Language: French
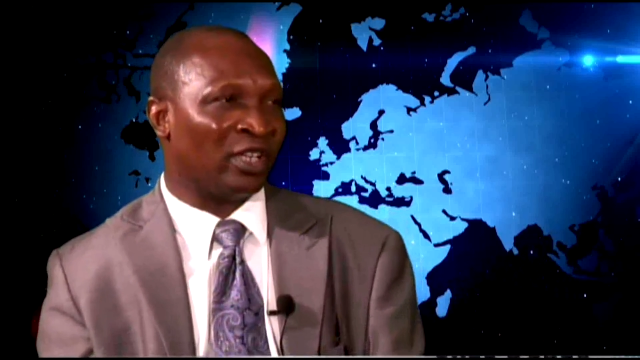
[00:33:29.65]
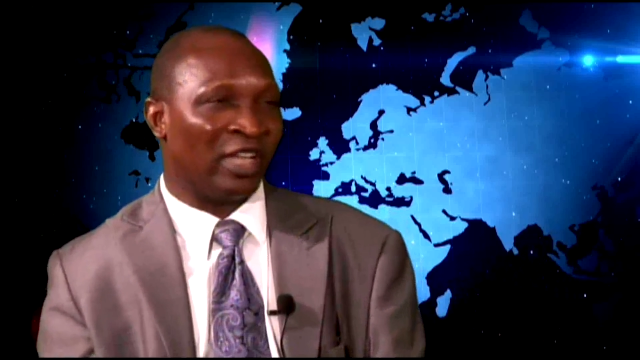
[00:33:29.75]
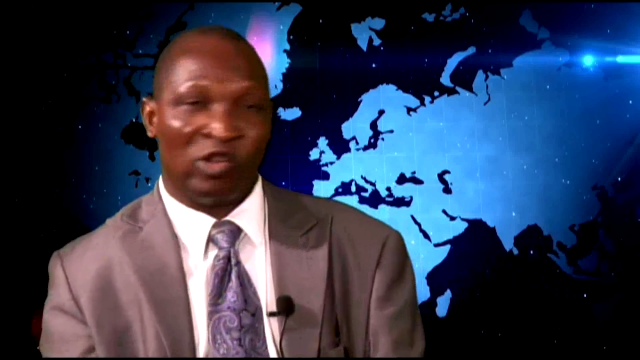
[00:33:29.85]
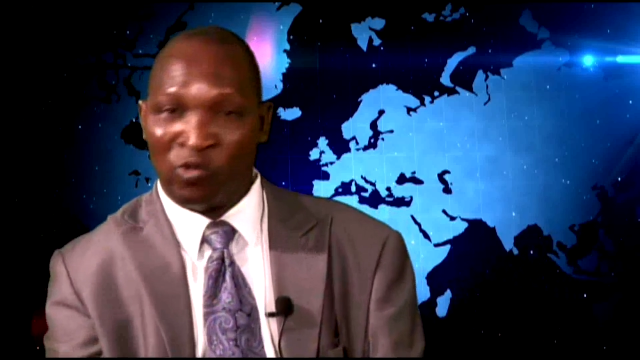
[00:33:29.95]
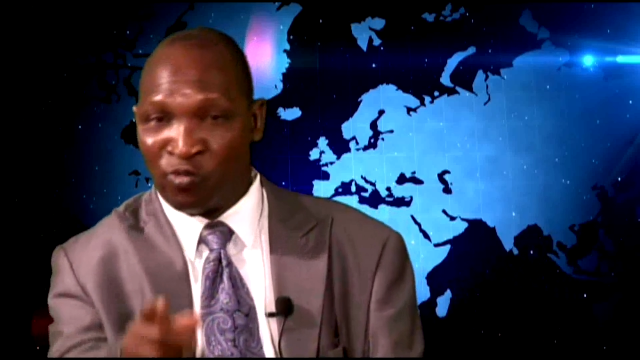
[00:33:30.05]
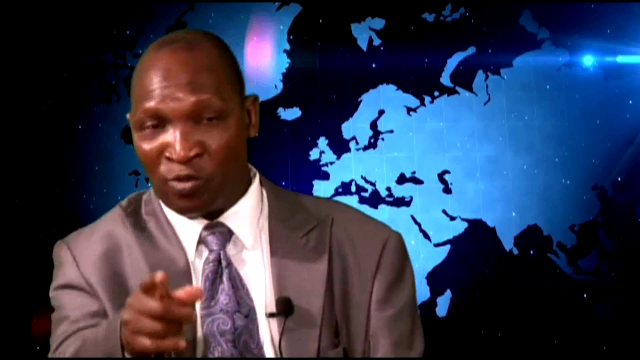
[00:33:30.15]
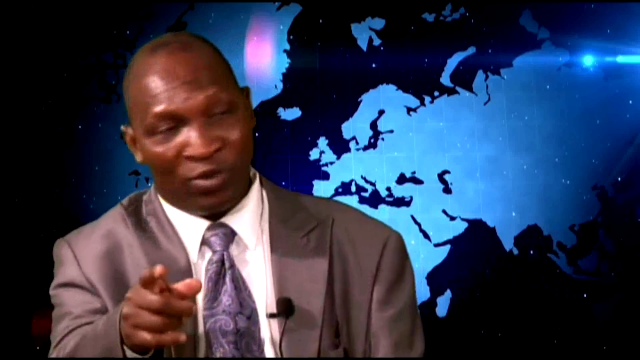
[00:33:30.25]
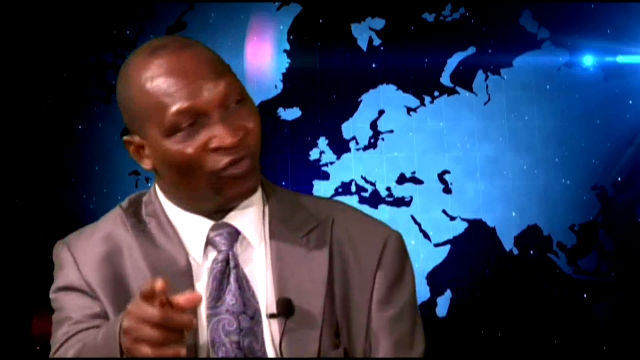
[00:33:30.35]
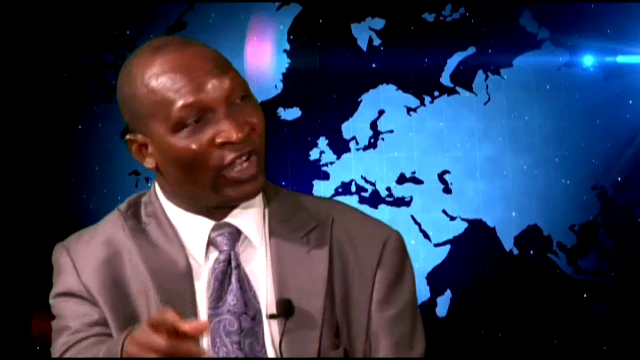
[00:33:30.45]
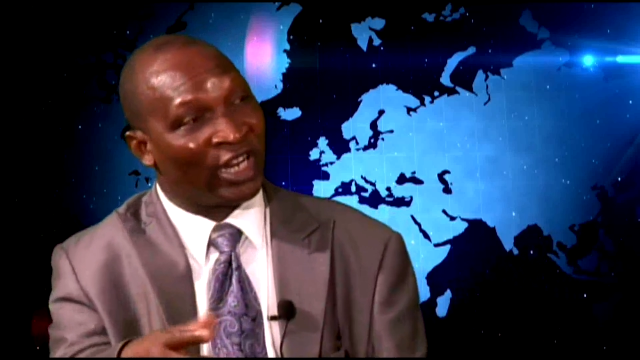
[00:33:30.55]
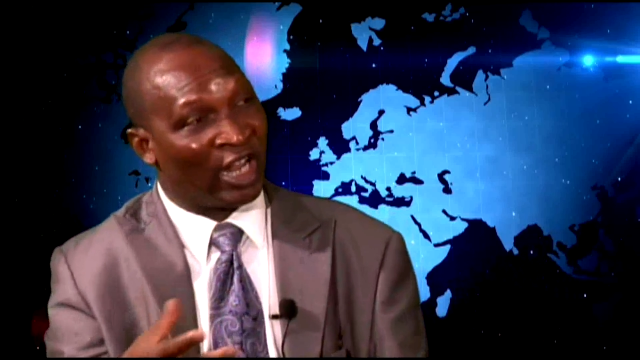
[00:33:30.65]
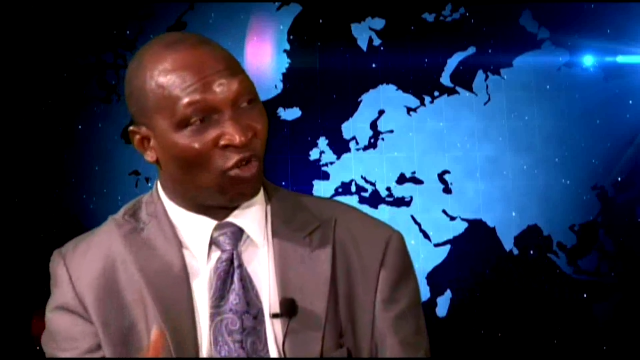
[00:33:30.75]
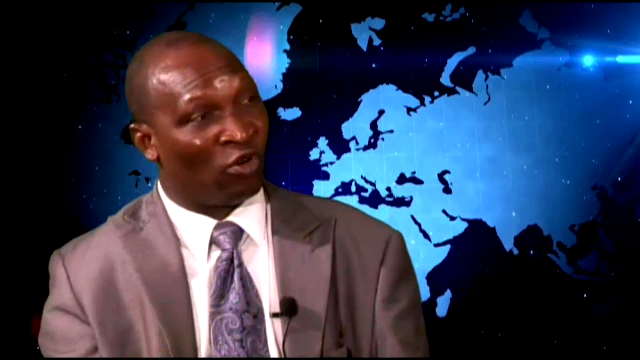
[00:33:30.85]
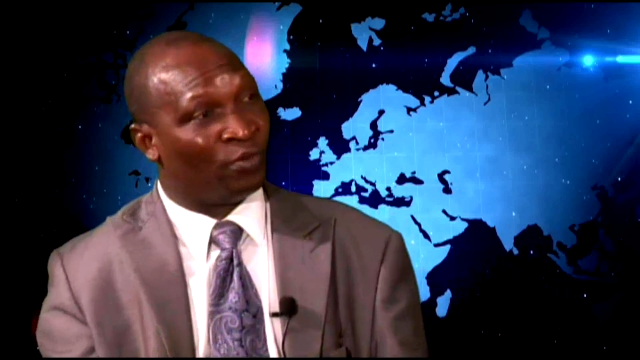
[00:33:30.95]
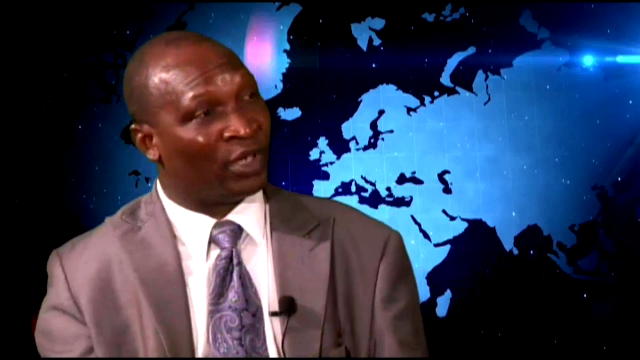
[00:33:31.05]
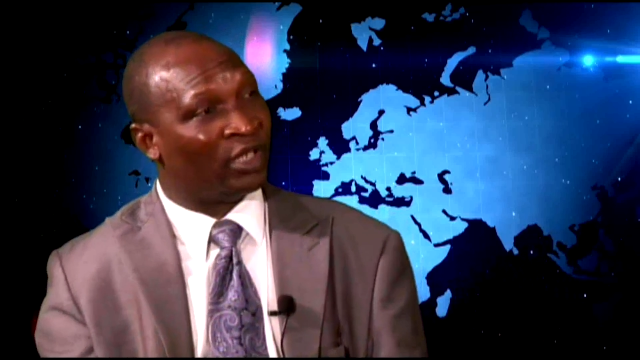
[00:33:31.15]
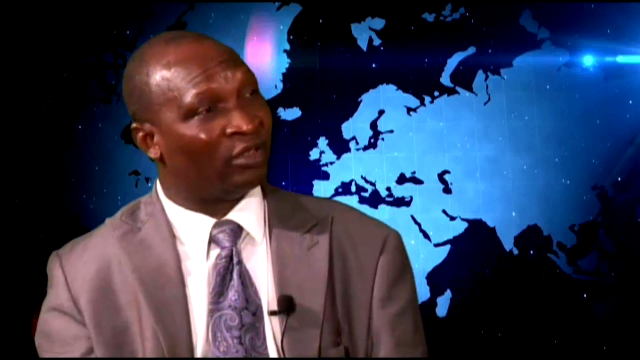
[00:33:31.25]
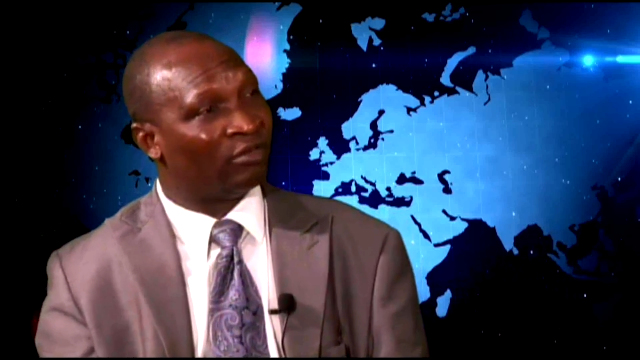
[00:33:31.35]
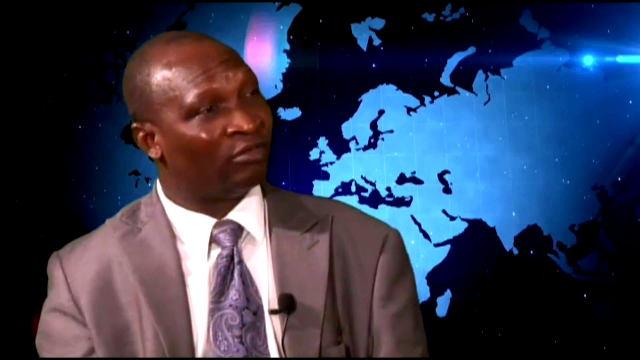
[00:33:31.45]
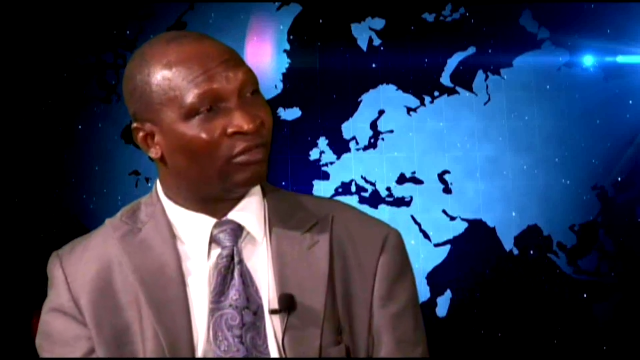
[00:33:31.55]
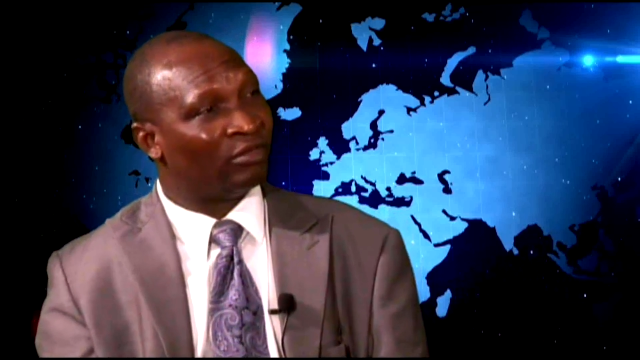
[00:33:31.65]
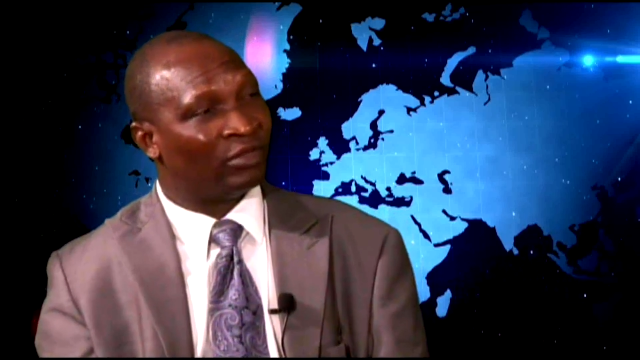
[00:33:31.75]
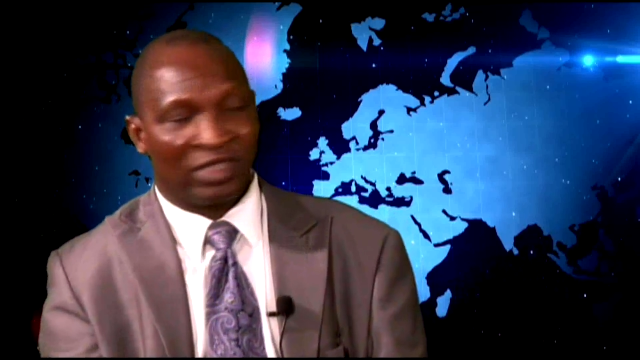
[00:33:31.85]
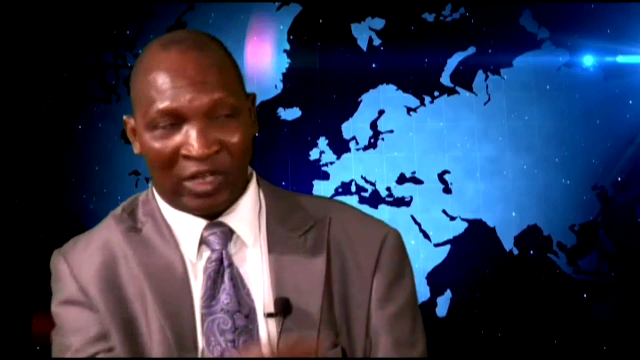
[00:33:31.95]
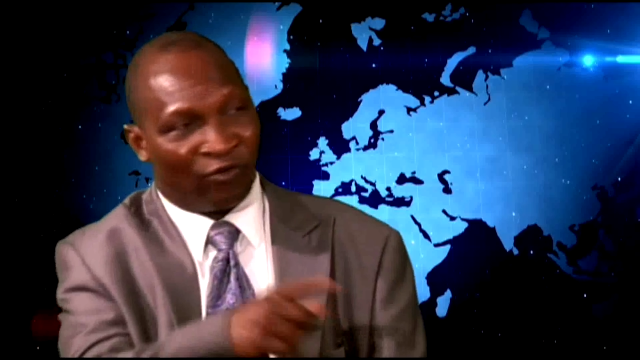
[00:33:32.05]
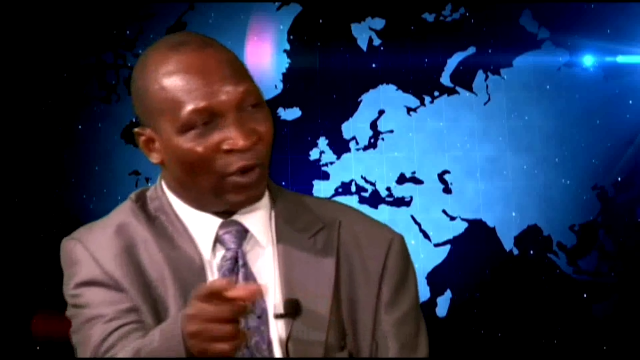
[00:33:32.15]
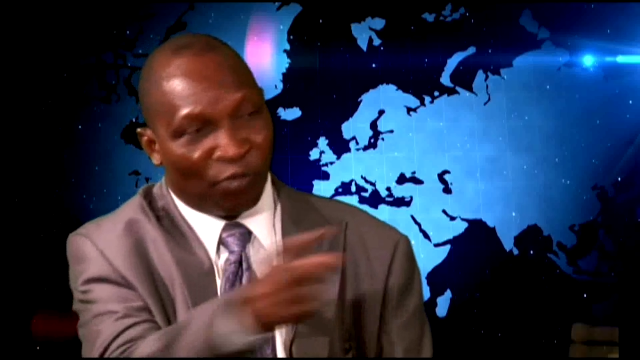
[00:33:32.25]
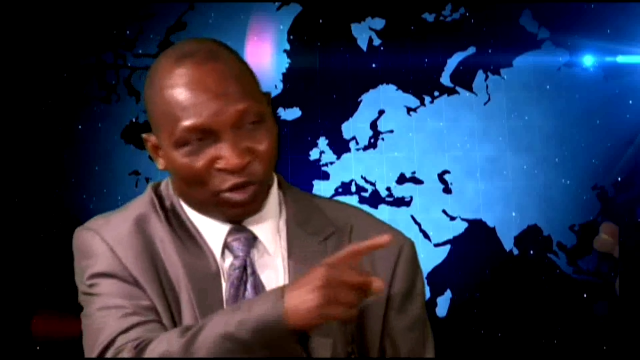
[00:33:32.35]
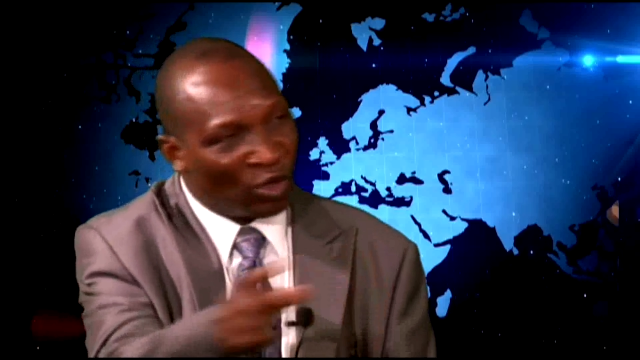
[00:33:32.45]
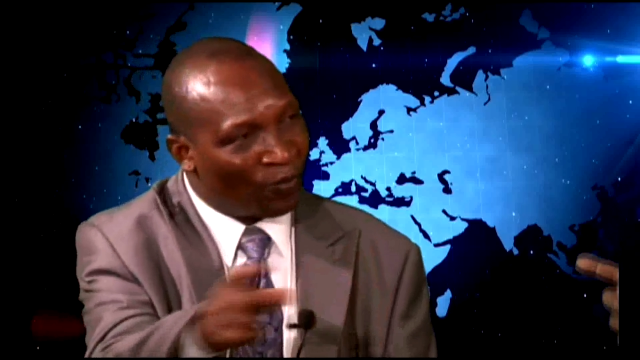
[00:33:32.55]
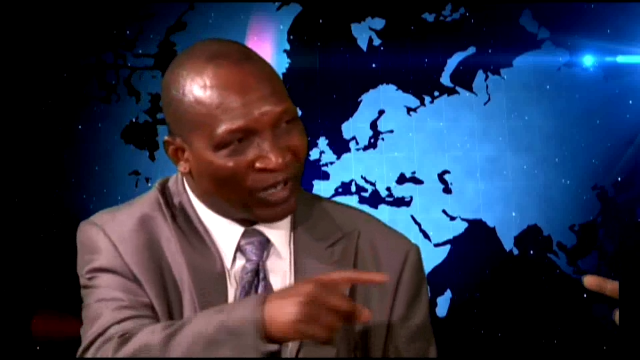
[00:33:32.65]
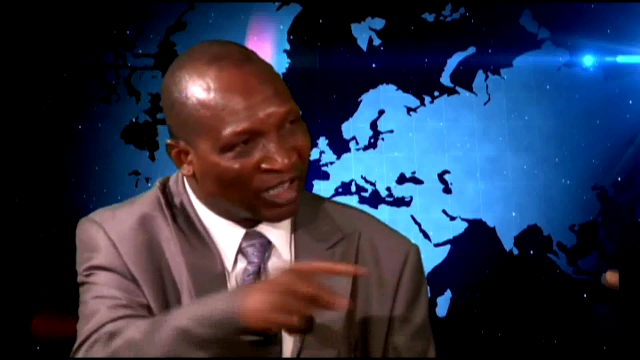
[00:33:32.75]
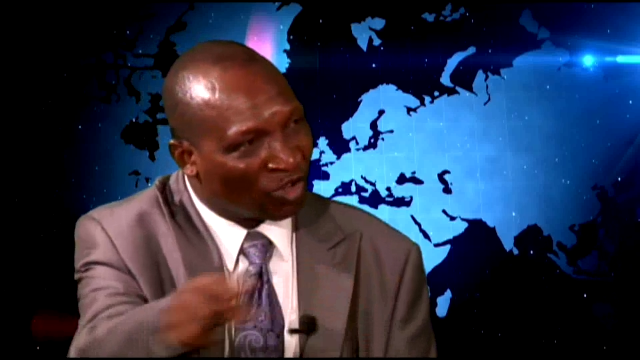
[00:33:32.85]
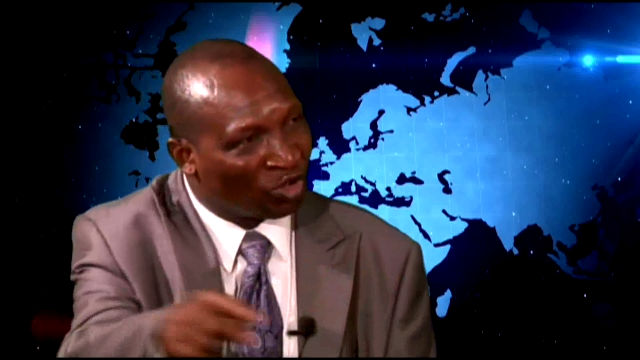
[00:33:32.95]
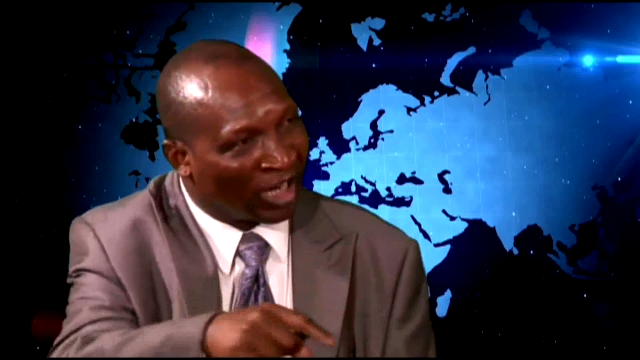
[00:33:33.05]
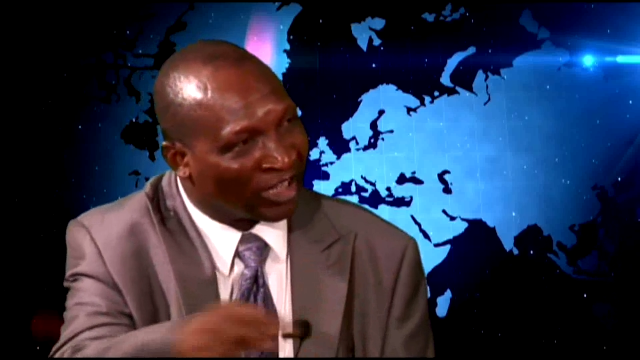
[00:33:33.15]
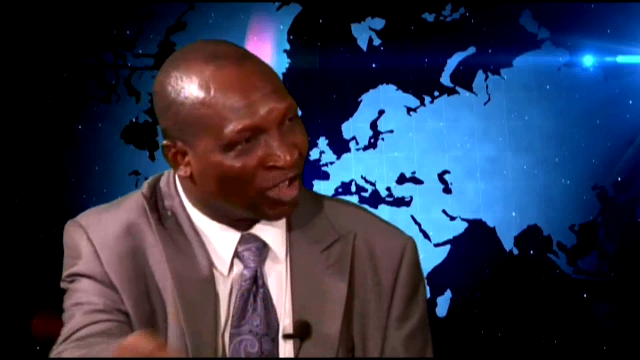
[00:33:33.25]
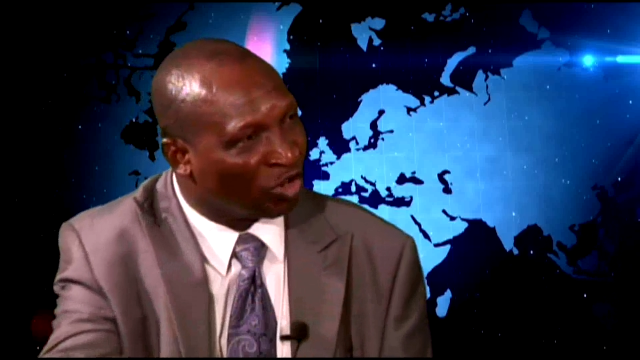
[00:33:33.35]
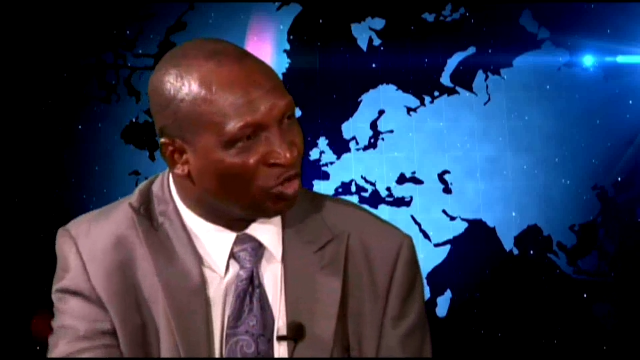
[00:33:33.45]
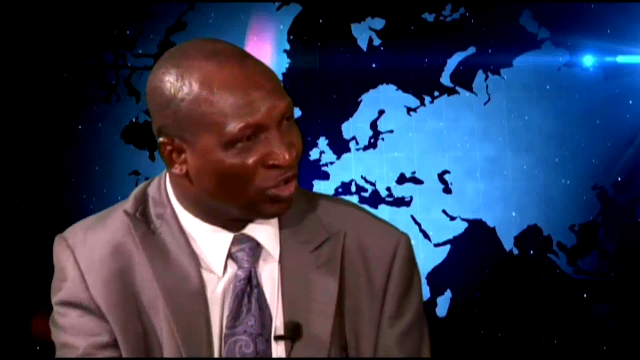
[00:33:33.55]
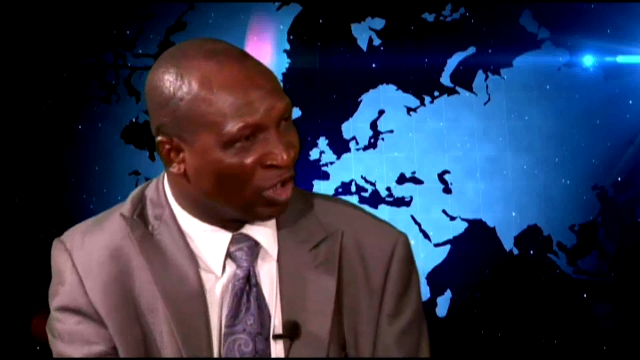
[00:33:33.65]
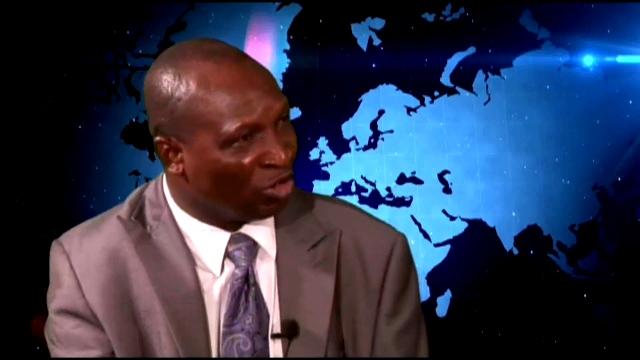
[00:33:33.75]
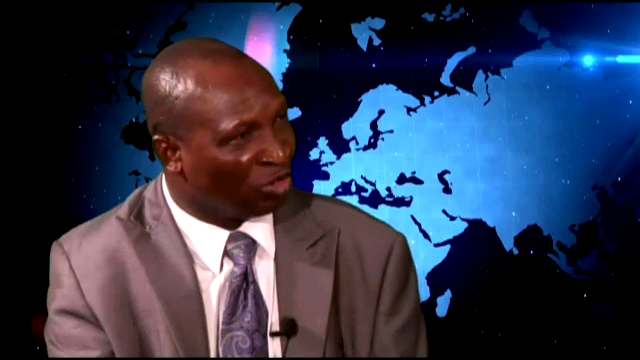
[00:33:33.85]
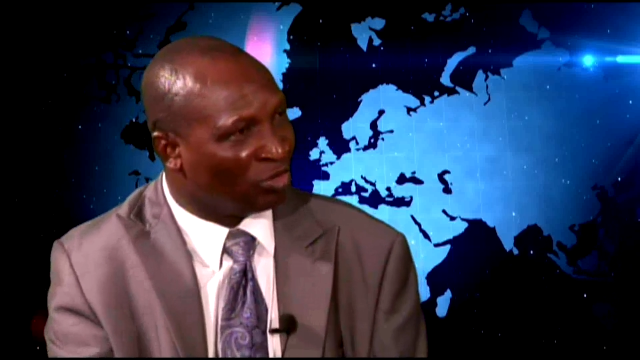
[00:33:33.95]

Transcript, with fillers: Et le peuple ivoirien l'a compris. Ça ne va plus se passer sur la tête de nos aïeux.